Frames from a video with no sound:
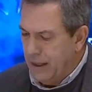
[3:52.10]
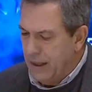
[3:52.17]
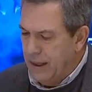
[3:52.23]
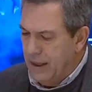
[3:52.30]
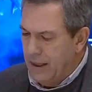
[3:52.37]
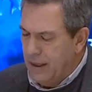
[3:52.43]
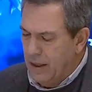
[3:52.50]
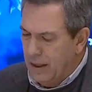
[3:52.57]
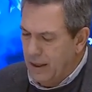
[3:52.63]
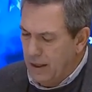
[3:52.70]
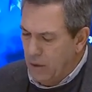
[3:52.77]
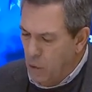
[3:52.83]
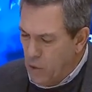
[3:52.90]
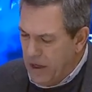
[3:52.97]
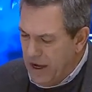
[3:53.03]
eh,
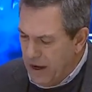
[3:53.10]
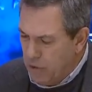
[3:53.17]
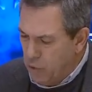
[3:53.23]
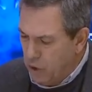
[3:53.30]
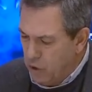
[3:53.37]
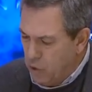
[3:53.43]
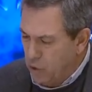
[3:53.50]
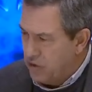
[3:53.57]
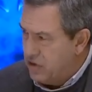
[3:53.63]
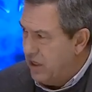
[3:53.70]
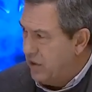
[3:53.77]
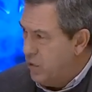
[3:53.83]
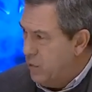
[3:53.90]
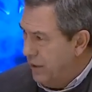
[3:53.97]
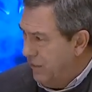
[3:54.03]
eh, o que é curioso
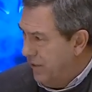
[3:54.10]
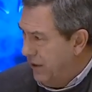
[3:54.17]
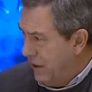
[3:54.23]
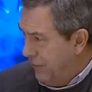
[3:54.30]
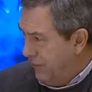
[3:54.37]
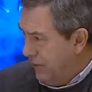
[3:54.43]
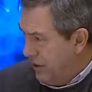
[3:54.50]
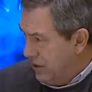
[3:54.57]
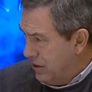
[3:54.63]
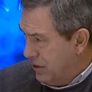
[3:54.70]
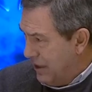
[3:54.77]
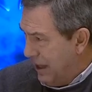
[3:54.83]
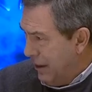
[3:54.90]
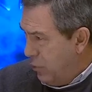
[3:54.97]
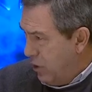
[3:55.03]
é que o Benfica
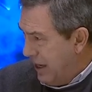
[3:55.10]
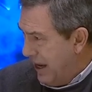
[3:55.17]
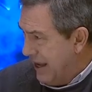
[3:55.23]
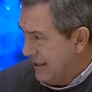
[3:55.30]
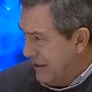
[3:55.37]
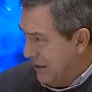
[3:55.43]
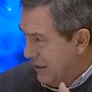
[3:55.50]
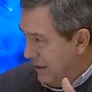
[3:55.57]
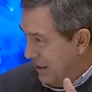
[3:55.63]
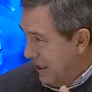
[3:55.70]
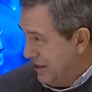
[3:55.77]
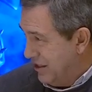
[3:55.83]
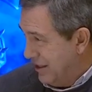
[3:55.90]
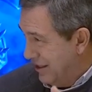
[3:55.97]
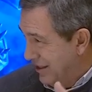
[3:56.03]
fez tábua rasa
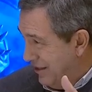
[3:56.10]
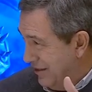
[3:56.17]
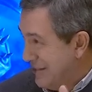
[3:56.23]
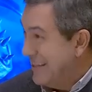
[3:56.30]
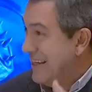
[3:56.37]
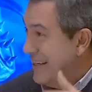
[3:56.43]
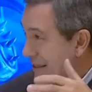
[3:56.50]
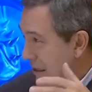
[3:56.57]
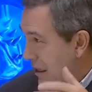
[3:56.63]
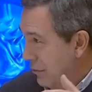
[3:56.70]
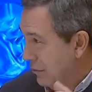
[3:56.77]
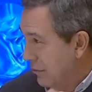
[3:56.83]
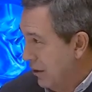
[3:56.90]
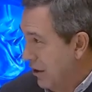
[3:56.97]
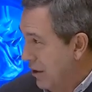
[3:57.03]
desta
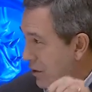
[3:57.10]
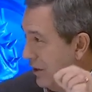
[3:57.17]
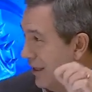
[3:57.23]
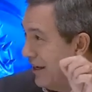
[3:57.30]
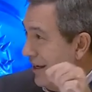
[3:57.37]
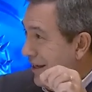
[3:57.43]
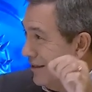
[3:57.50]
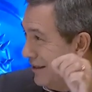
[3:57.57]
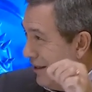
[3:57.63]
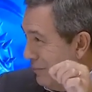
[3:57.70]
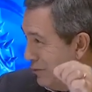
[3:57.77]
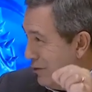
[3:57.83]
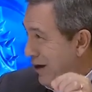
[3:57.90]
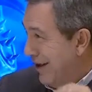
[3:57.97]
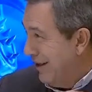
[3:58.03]
decisão daquele
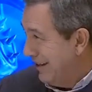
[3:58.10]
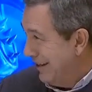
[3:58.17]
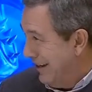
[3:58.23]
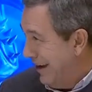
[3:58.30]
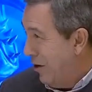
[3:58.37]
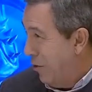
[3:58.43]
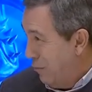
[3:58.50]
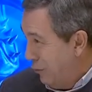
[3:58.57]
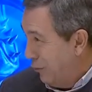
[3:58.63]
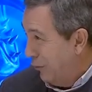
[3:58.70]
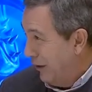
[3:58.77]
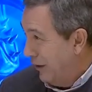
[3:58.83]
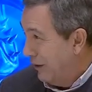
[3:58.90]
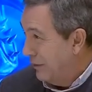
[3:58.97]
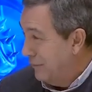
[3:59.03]
tribunal que é o
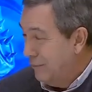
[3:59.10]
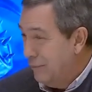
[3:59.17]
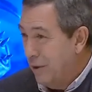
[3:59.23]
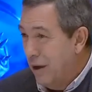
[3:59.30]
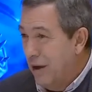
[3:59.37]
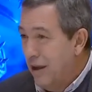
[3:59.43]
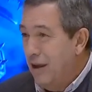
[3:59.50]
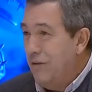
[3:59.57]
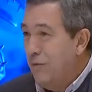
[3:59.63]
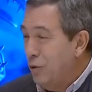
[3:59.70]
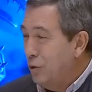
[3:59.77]
polígrafo e